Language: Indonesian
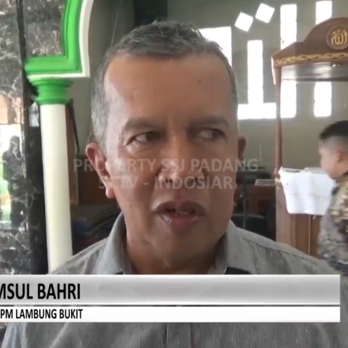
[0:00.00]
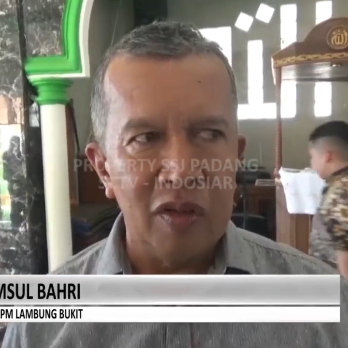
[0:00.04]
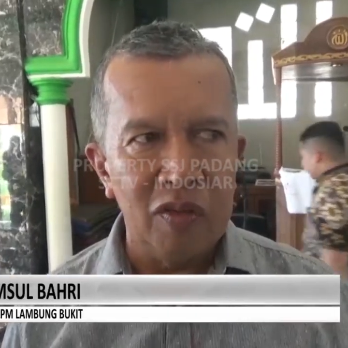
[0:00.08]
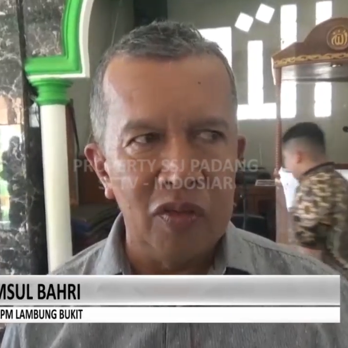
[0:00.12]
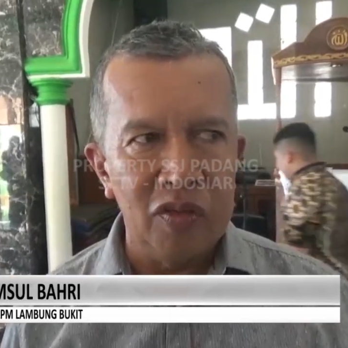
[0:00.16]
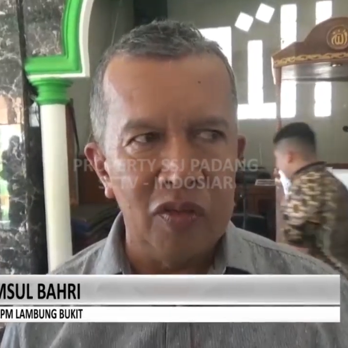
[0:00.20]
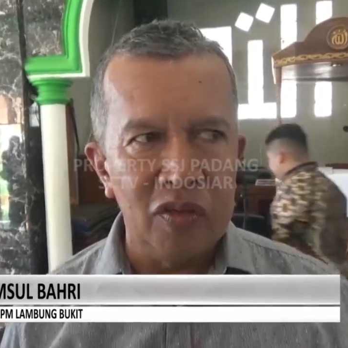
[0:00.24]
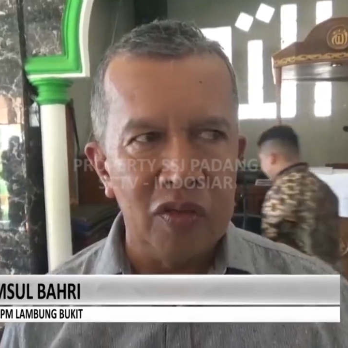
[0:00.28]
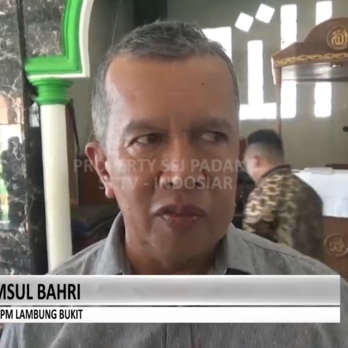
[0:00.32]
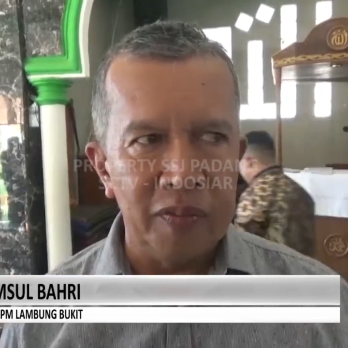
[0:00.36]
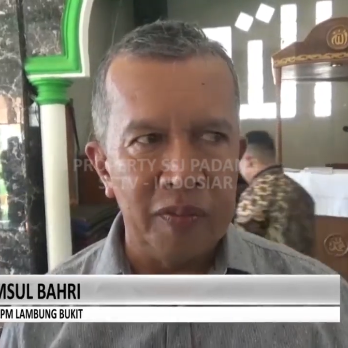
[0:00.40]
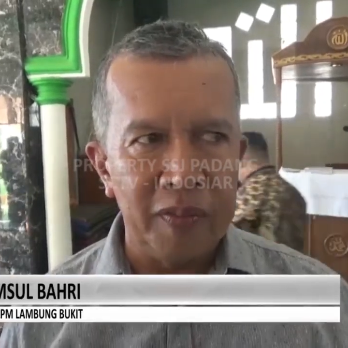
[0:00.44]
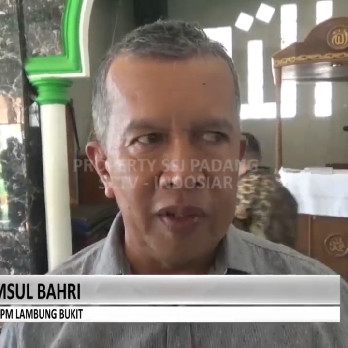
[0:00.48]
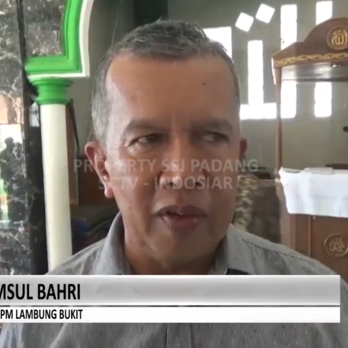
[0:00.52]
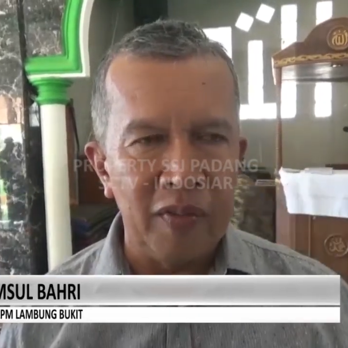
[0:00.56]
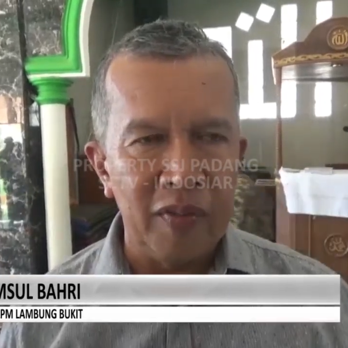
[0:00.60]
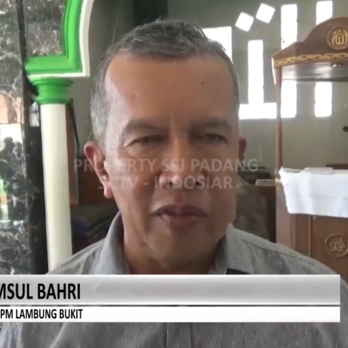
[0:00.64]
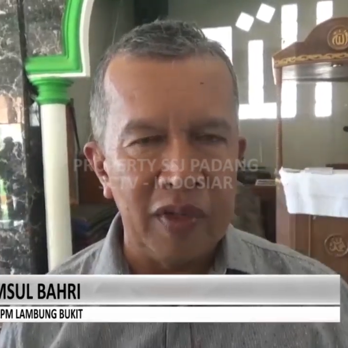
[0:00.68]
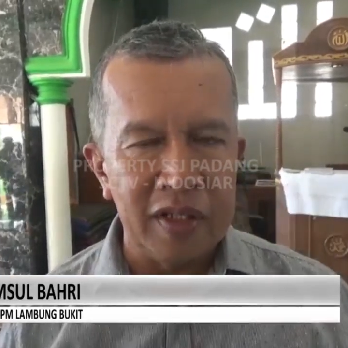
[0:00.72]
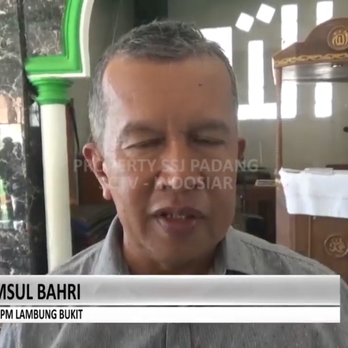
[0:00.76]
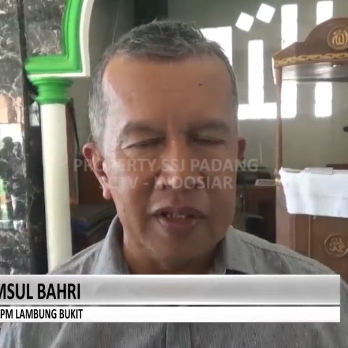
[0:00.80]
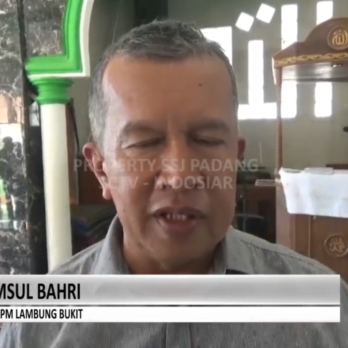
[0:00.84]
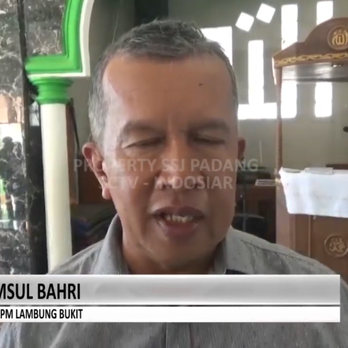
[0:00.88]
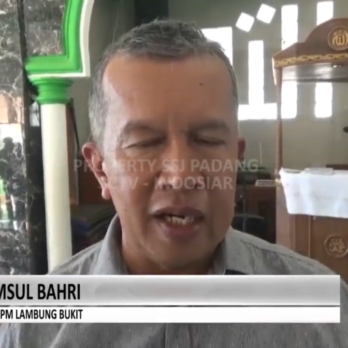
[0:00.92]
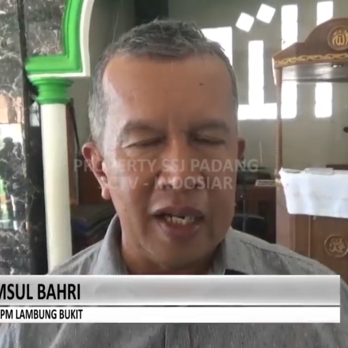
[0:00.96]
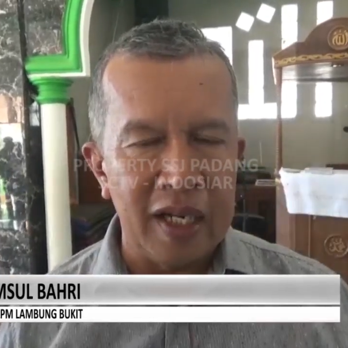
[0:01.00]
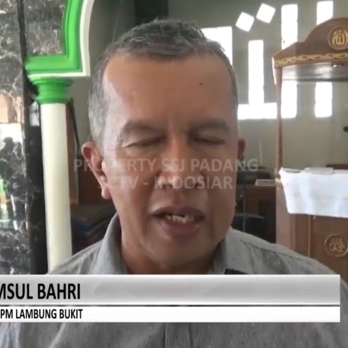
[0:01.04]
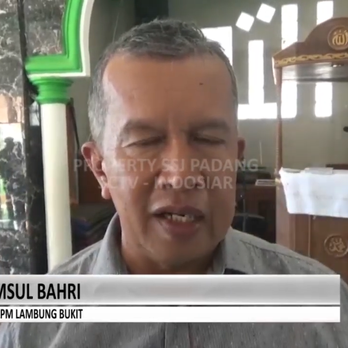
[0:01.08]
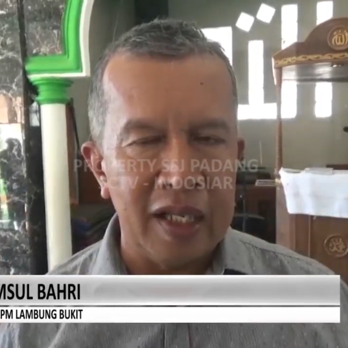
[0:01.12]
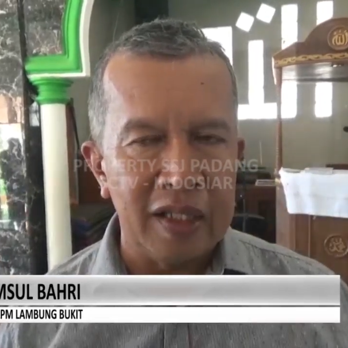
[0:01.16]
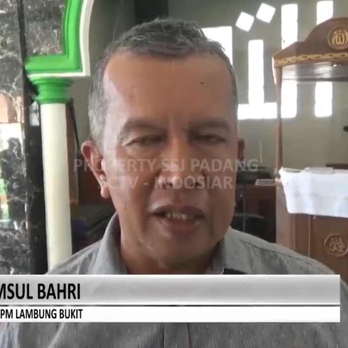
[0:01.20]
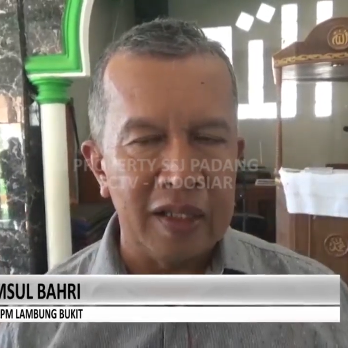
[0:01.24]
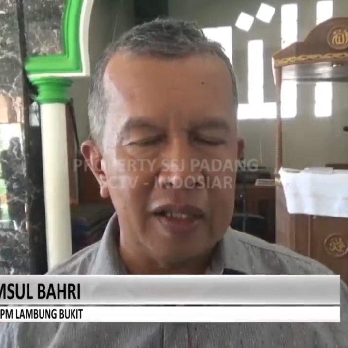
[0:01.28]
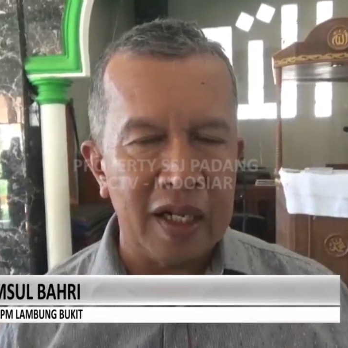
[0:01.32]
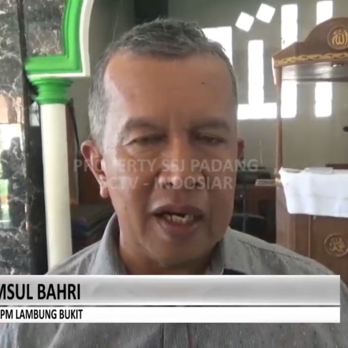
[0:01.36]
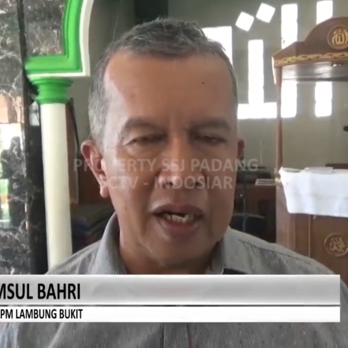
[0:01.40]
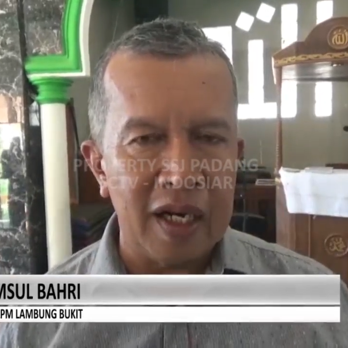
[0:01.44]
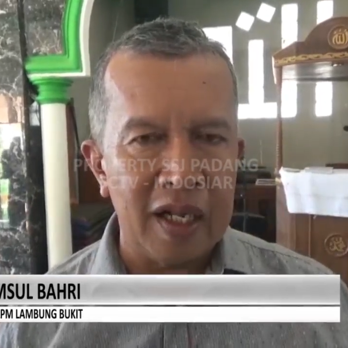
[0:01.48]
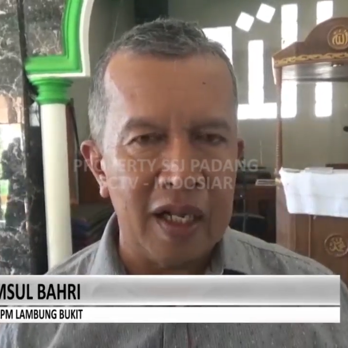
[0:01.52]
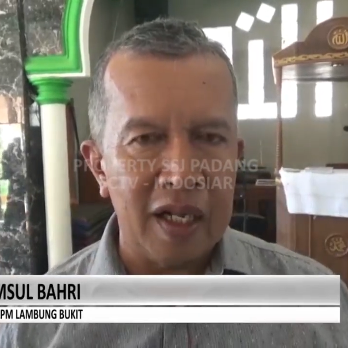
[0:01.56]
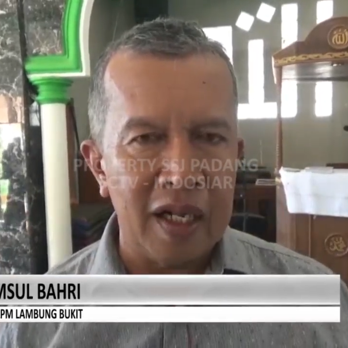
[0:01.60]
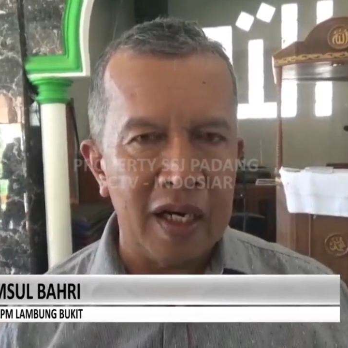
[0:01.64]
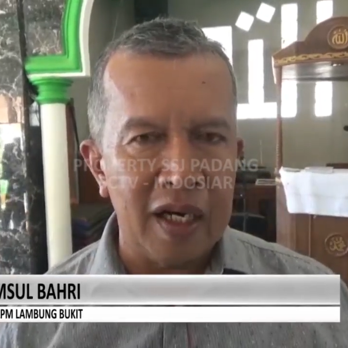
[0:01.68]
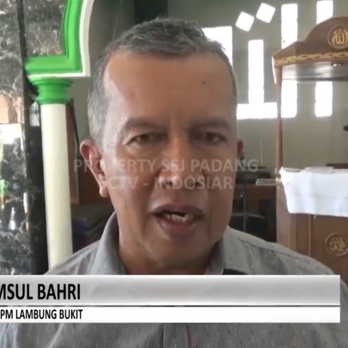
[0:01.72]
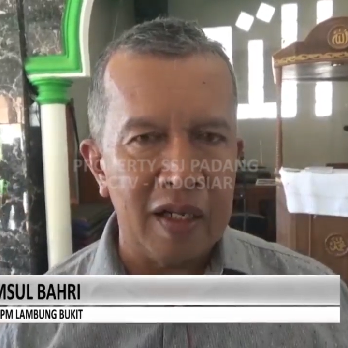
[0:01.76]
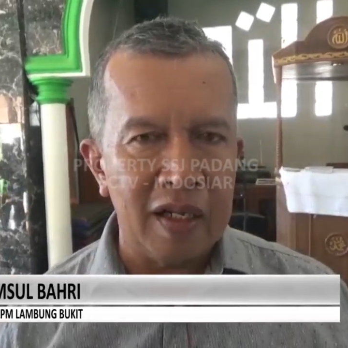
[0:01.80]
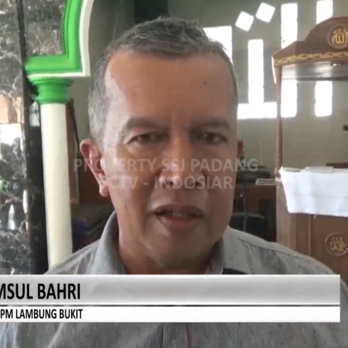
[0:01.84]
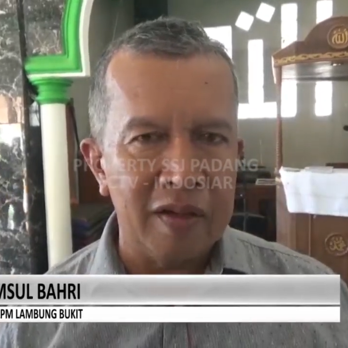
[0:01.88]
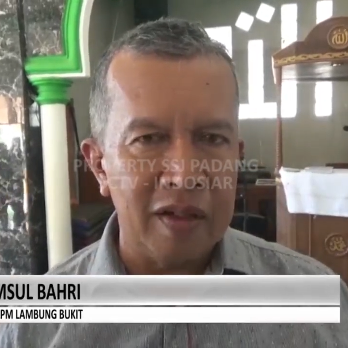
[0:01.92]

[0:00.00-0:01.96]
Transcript: untuk jalan antara